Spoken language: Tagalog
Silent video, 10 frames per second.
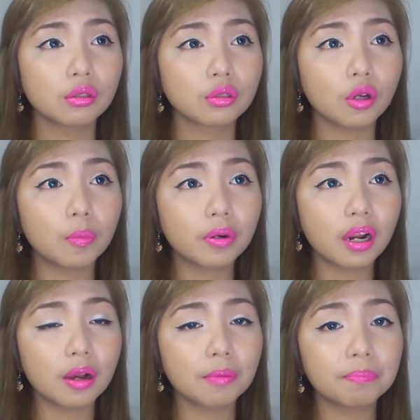
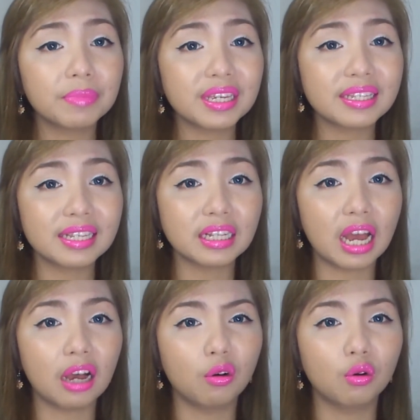sobrang busy
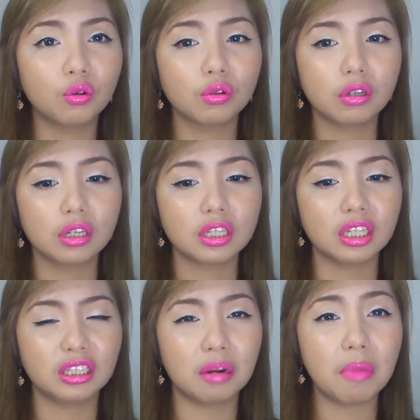na ako
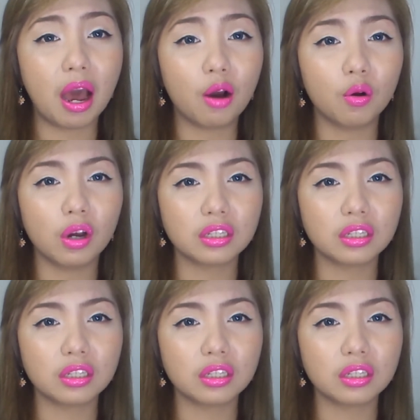sa trabaho.